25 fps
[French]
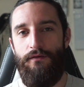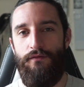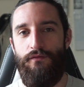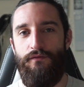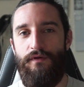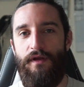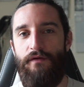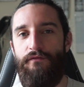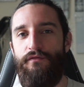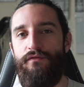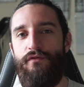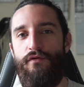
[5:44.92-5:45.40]

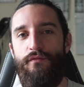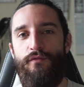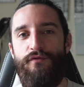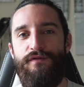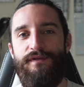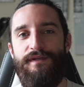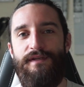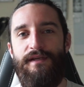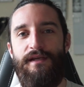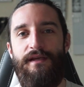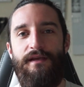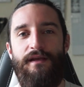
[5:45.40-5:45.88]
Donc avant de
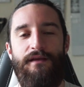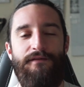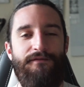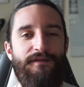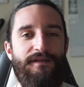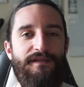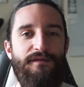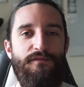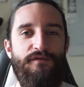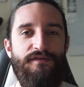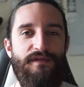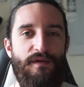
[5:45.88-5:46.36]
commencer,
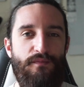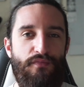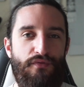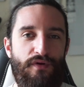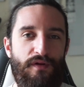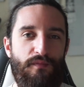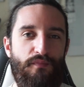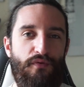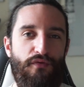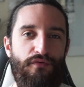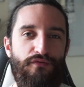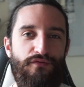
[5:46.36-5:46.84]
effectivement ça peut
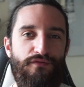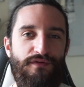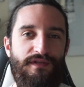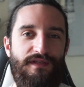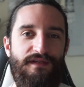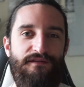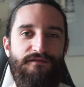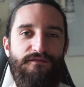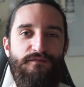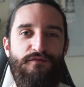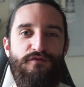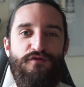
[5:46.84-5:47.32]
être
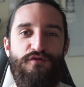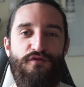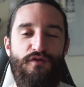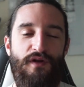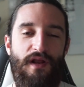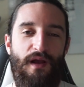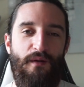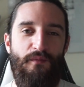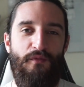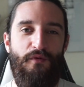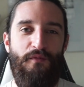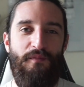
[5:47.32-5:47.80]
productif
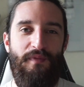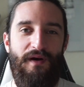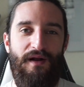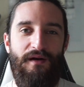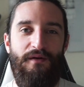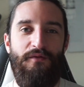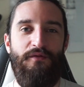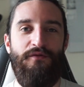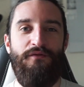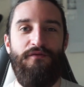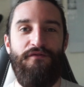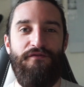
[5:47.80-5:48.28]
musculairement
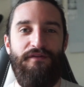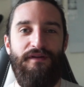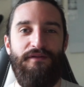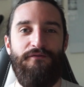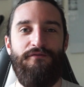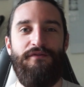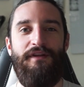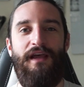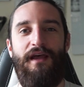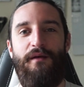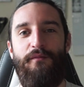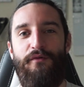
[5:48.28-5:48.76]
parlant, de faire
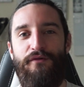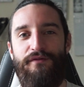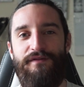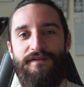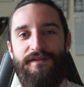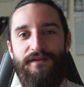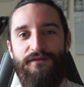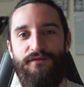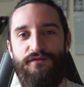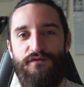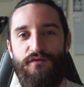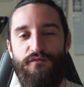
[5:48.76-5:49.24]
de très bonnes
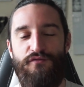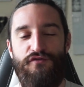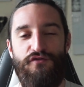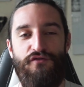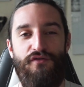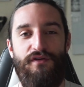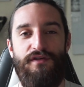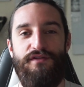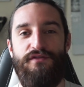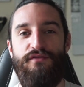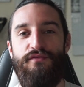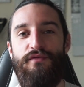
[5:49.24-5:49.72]
séances de
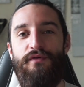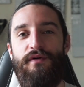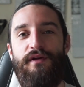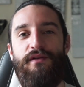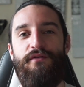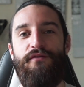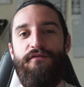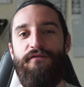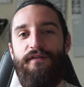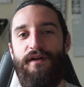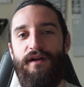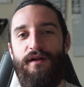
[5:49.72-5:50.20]
musculation
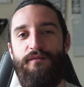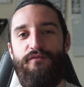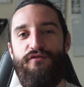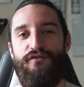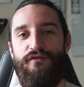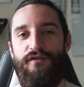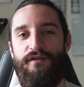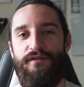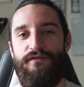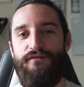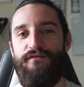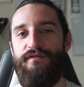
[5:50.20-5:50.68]
et de faire de la
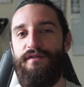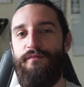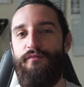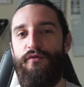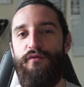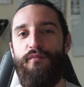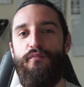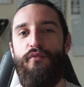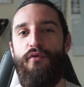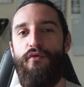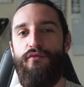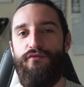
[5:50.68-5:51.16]
musculation, ça
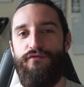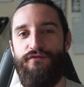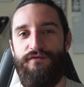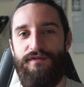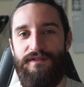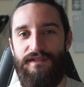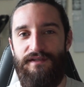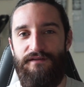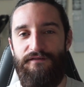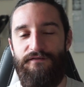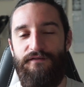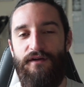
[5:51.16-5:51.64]
peut être
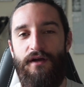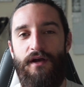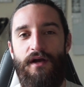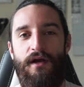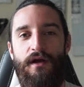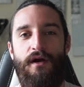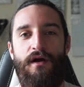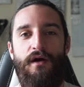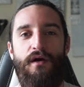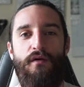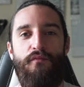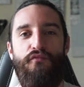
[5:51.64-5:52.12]
productif
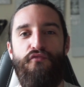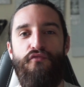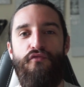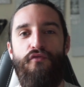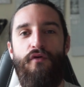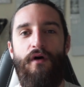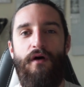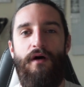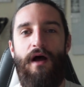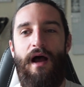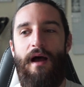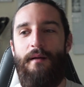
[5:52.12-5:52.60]

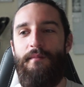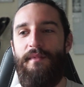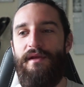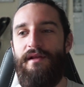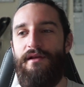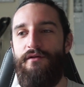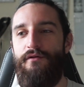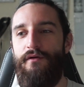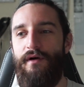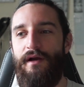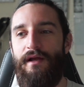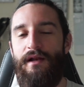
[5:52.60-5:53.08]
pour
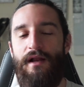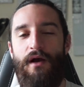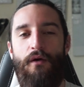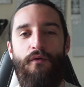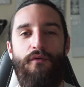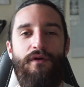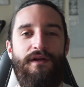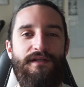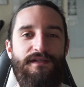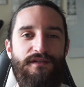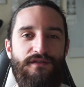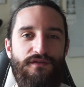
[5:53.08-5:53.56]
améliorer la
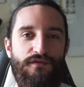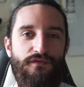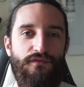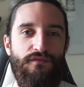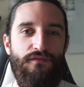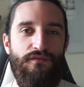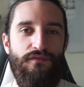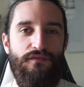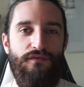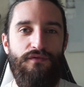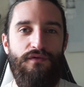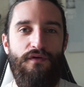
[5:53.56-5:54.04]

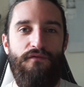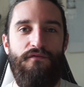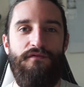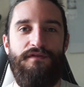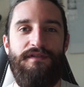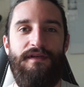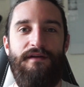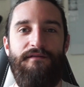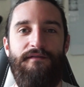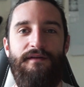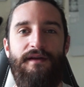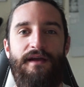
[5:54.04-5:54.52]
relation que
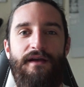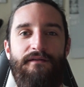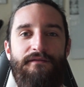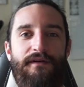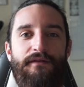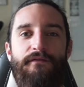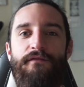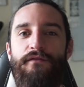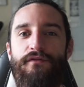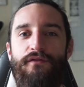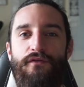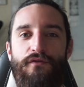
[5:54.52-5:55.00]
vous avez
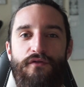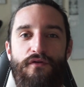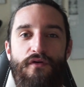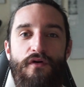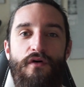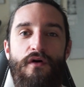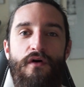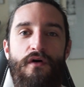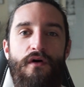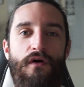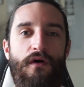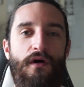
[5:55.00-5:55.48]
avec votre
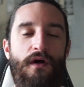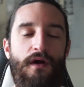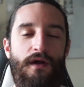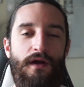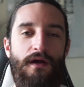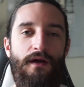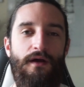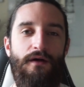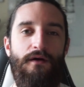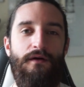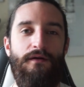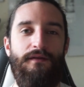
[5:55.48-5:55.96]
corps,
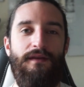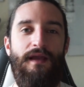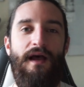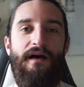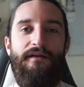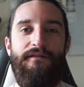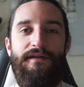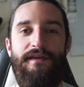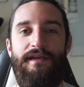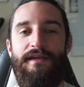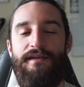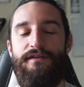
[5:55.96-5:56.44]
euh,
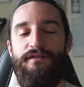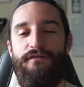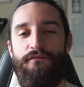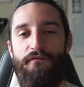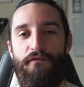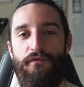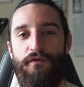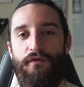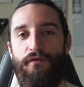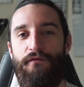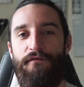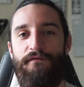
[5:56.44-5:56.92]
travailler sur
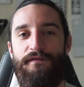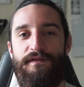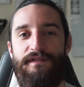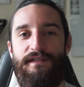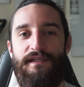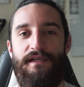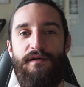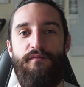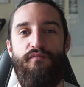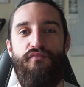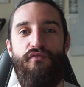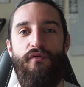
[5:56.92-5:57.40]
votre
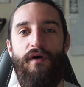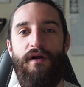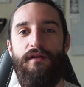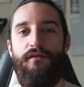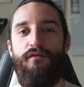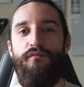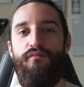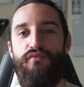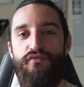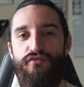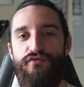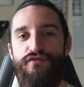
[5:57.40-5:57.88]
physique pour
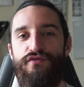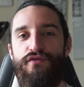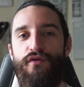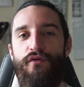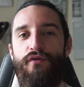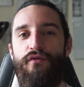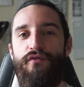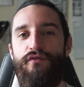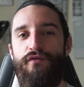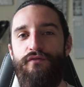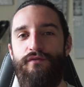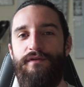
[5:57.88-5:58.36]
être plus heureux.